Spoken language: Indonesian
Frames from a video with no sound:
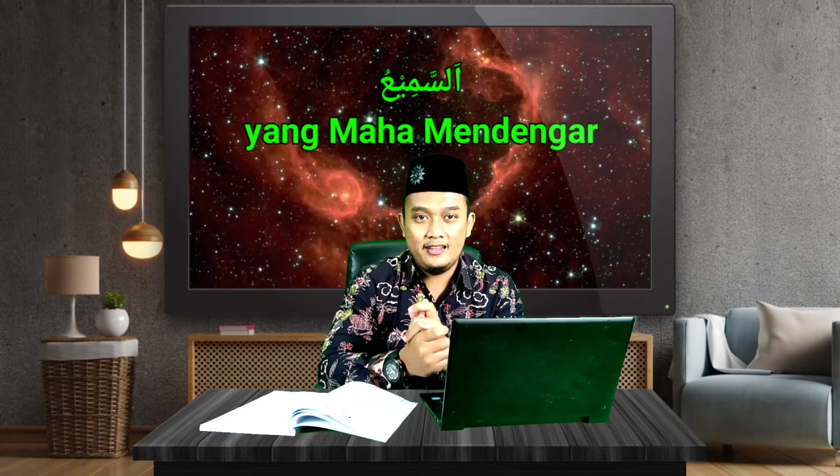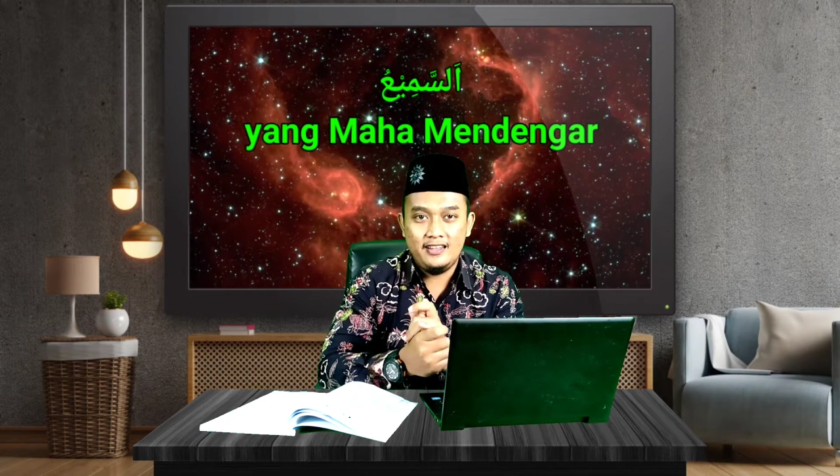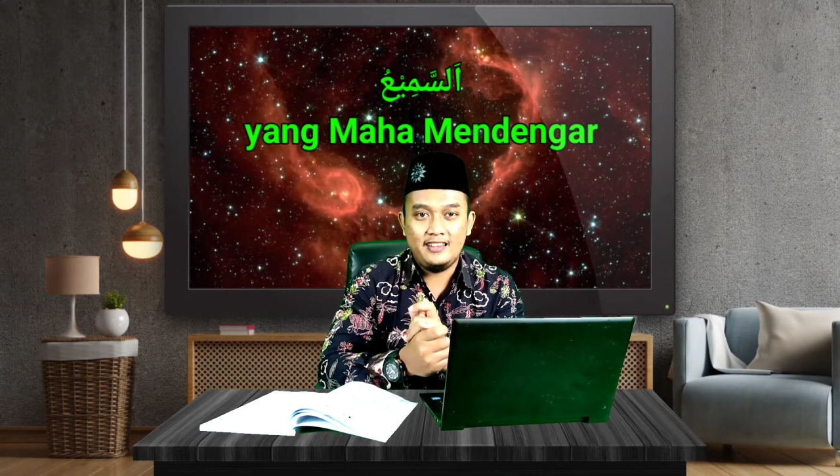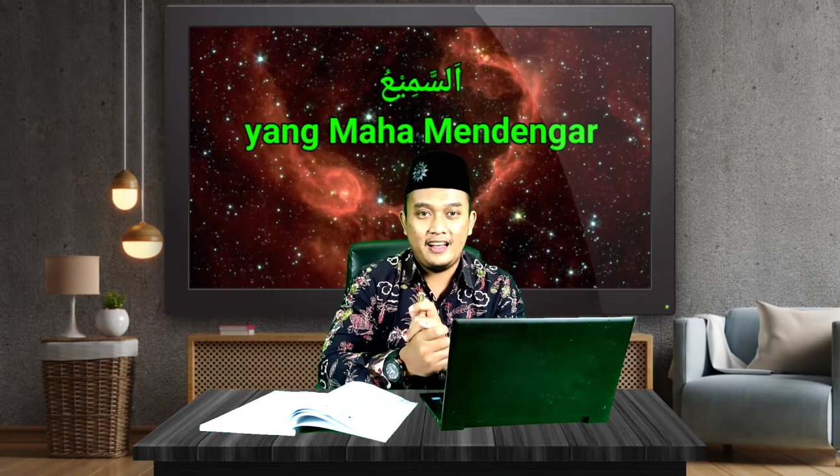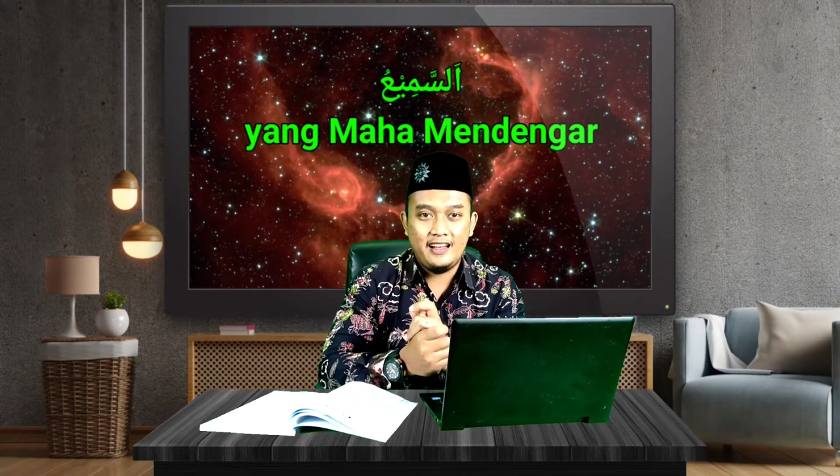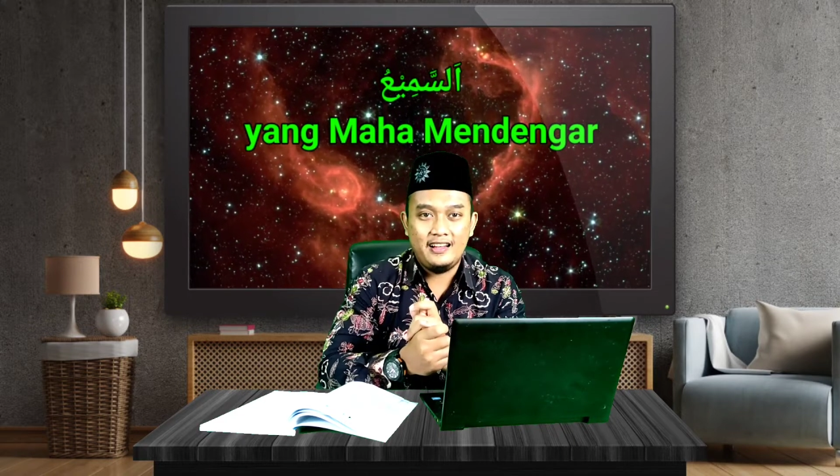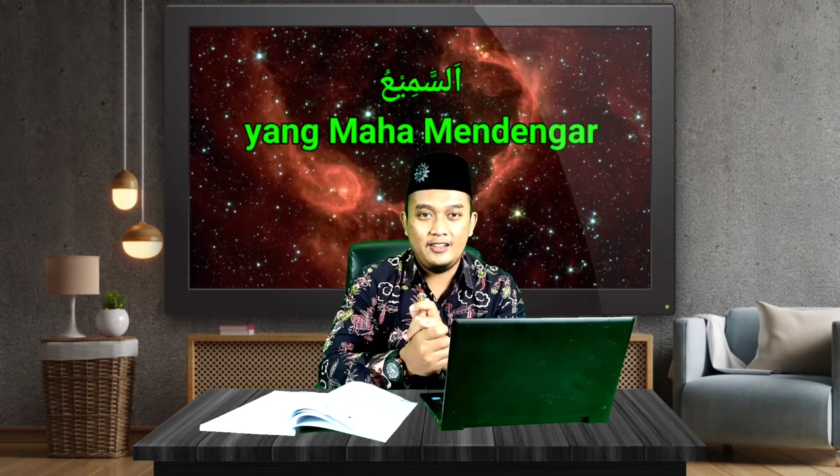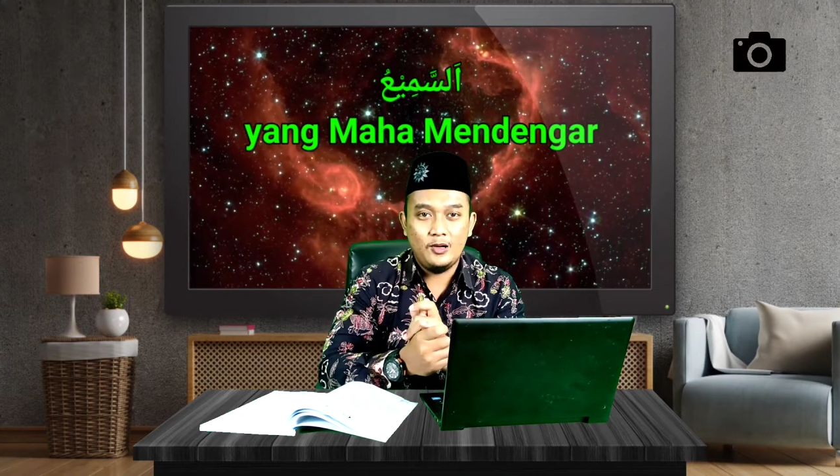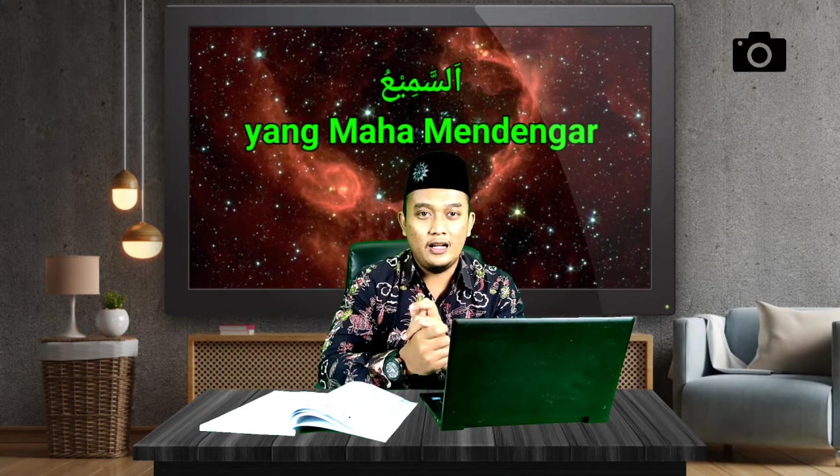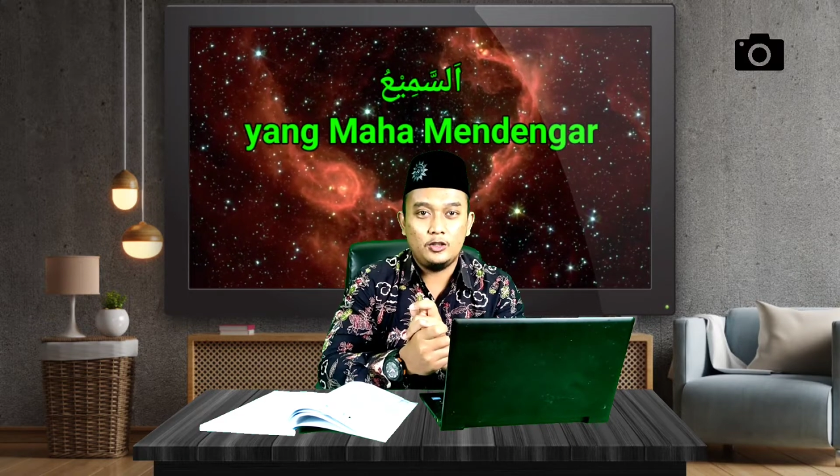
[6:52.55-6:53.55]
kita,
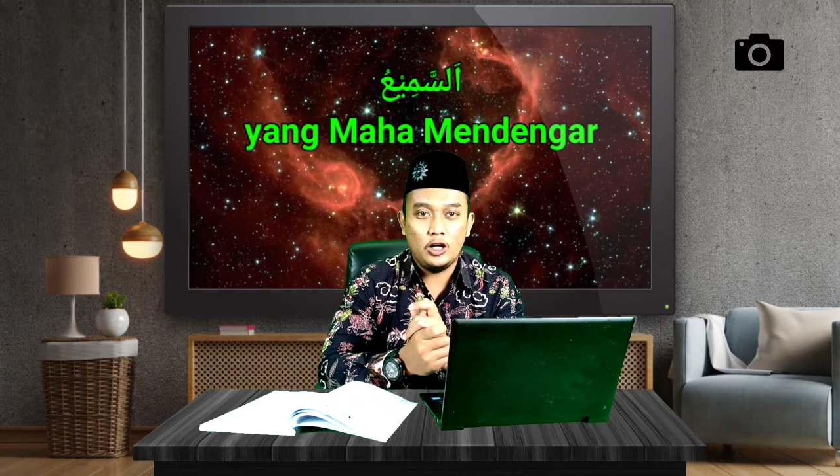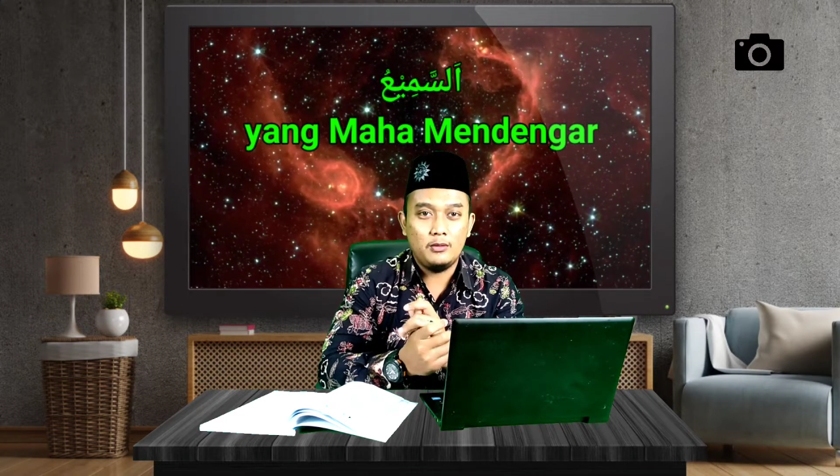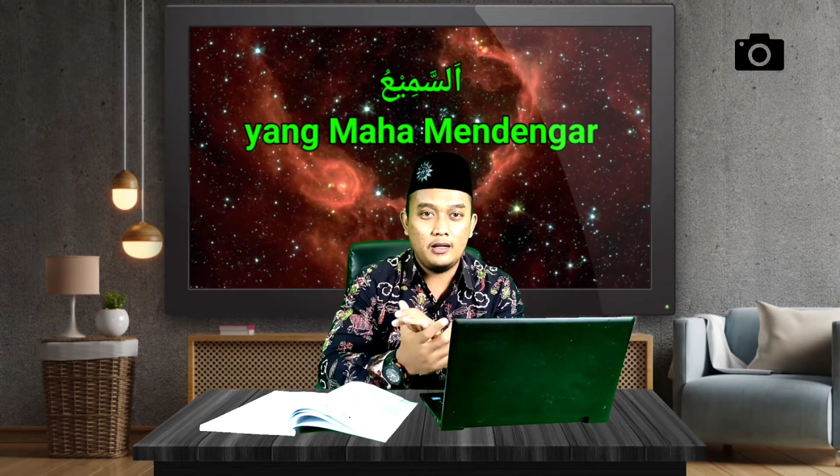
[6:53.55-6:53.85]
doa-doa